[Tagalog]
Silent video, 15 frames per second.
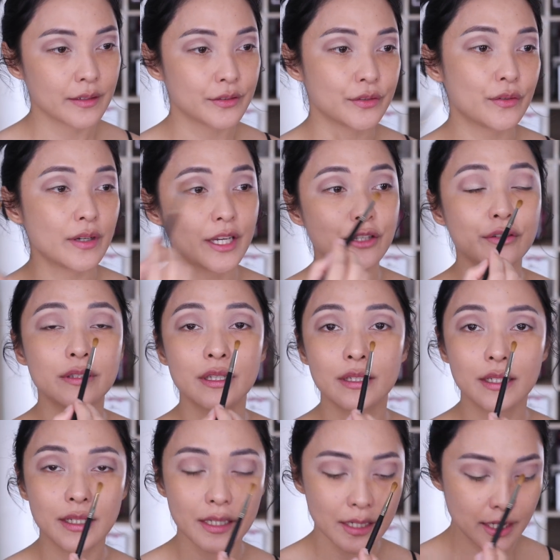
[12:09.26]
So ngayon na
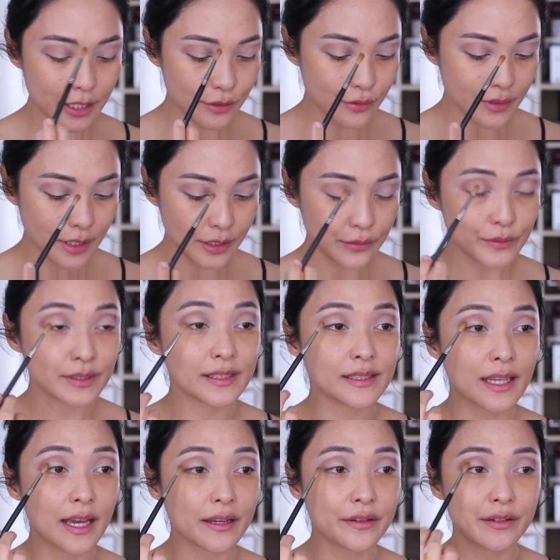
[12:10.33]
nalagay ko na yung
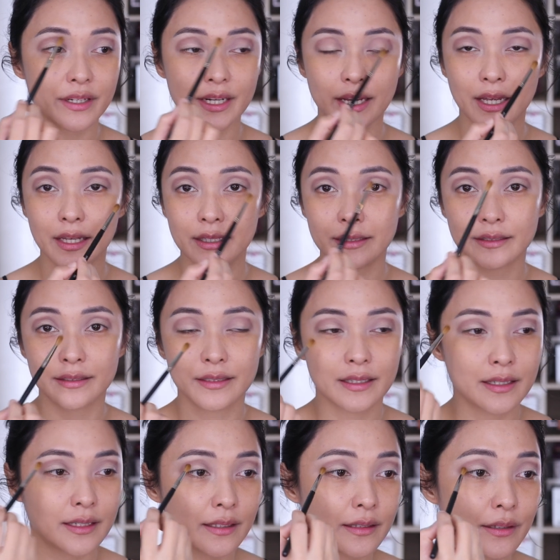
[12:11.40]
sangria
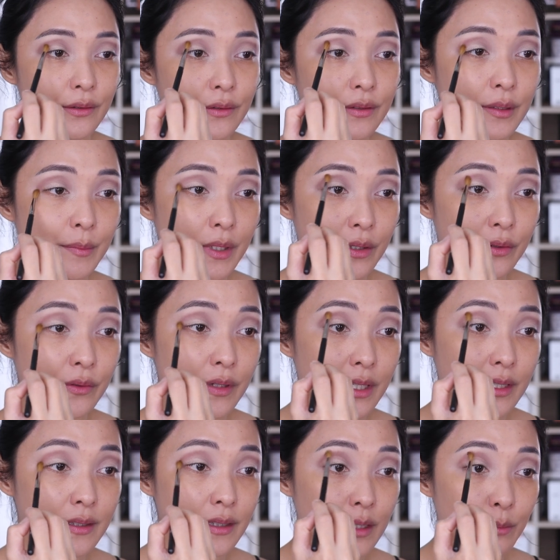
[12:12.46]
dito sa my
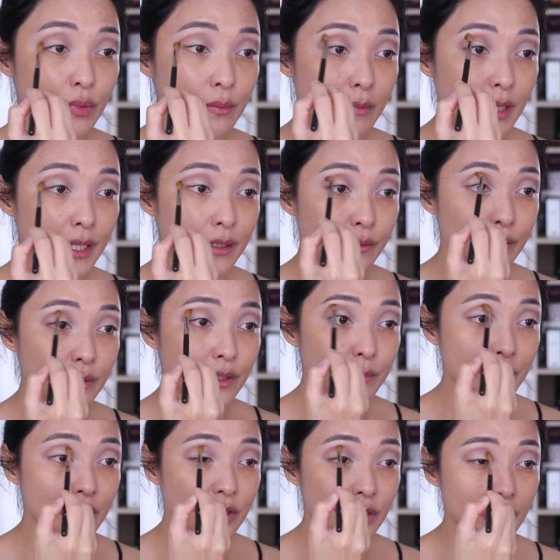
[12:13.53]
crease, i-blend ko
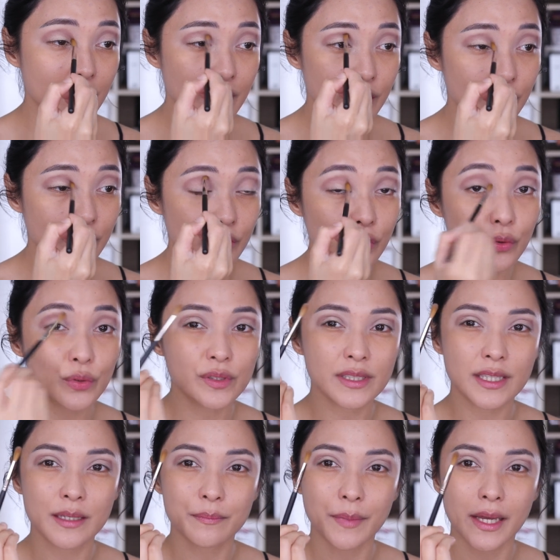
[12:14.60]
naman siya ngayon
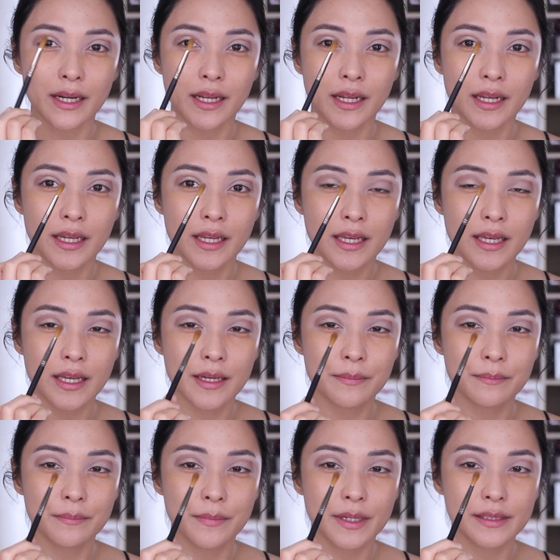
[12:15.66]
using parang
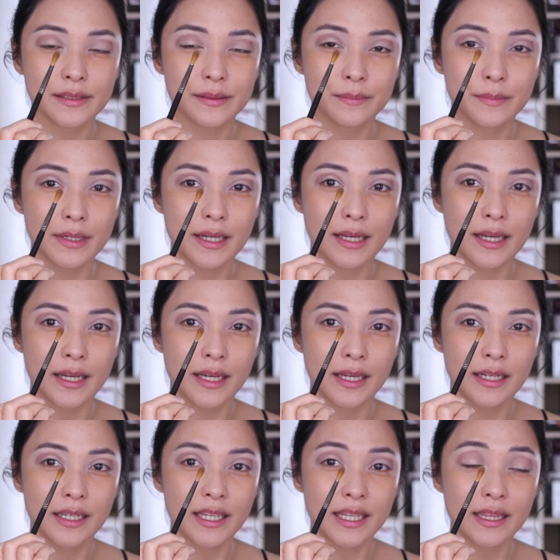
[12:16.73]
mas
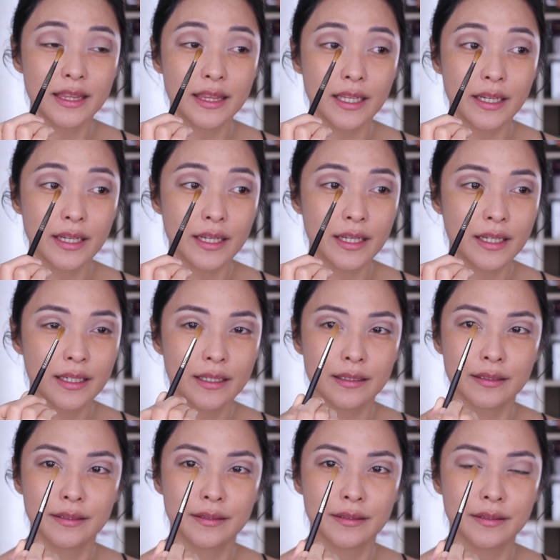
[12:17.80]
maliit na
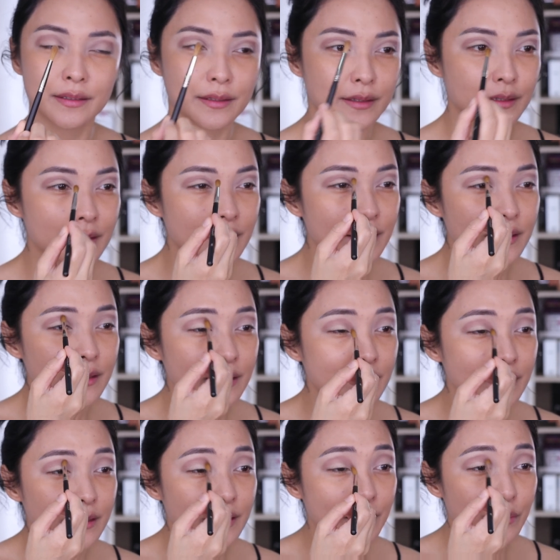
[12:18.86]

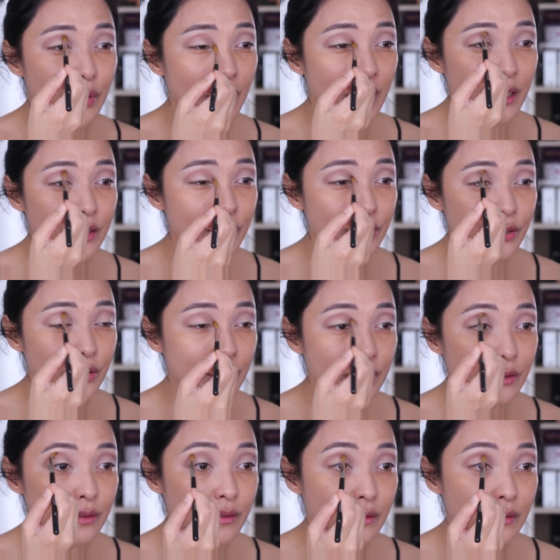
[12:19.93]
na brush.